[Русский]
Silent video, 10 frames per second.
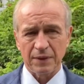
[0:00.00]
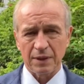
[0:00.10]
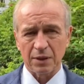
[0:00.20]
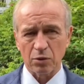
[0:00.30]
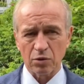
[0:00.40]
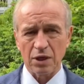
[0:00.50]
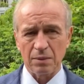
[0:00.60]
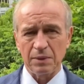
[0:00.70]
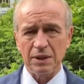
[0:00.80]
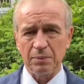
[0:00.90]

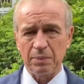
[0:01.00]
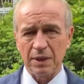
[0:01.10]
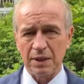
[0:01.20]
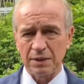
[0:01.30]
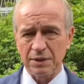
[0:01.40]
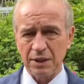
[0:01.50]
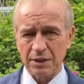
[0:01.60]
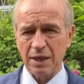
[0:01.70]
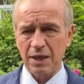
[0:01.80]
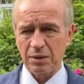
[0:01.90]
округам и по
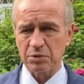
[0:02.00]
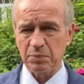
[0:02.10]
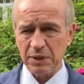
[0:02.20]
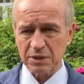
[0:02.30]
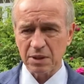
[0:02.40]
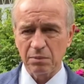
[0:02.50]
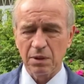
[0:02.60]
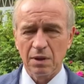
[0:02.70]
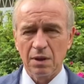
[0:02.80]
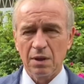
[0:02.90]
территориальным спискам.
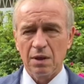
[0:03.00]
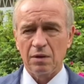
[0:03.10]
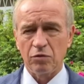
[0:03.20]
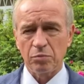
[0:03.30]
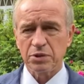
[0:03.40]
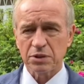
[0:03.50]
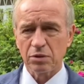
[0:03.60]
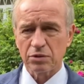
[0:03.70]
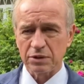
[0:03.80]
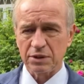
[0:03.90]
В общей
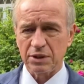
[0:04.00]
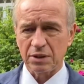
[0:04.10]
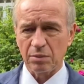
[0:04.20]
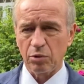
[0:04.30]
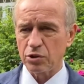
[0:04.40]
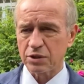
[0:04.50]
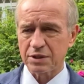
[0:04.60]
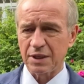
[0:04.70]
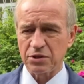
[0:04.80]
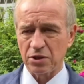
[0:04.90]
сложности это больше
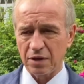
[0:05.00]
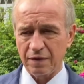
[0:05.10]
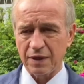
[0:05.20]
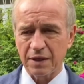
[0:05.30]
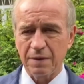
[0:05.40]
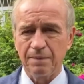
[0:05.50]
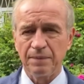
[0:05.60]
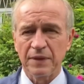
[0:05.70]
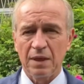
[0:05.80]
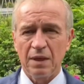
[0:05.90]
ста человек.
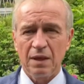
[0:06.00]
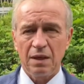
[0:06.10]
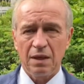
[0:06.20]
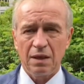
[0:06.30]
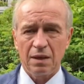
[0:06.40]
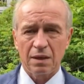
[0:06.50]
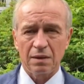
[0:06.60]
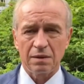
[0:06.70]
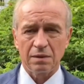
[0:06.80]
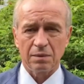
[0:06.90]
И
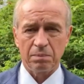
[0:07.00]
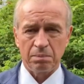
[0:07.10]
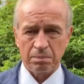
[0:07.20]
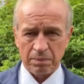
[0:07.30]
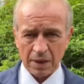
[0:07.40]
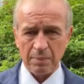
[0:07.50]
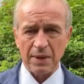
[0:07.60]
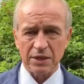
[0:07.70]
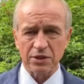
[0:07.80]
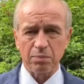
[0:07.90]

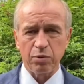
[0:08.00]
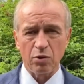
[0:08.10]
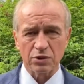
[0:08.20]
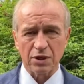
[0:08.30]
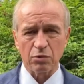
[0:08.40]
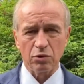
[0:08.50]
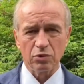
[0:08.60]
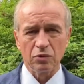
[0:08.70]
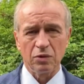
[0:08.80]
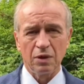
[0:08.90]
опять же, по
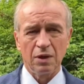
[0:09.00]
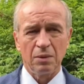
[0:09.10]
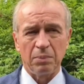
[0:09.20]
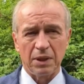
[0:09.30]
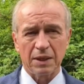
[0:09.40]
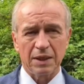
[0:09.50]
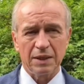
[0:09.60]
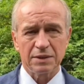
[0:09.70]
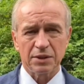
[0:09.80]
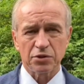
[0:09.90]
закону
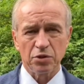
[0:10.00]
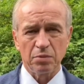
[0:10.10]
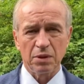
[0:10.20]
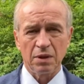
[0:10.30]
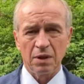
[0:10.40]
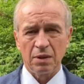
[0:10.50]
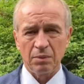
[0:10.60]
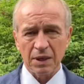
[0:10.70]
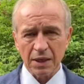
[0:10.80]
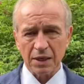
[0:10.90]
полагается, чтобы
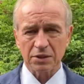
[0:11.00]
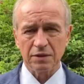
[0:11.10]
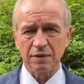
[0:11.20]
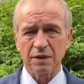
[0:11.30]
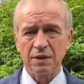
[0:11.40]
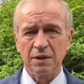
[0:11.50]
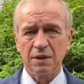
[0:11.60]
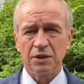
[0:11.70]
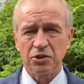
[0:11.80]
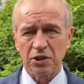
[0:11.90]
мы каждого
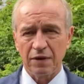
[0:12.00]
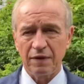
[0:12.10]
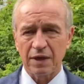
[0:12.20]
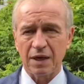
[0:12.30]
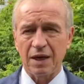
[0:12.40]
человека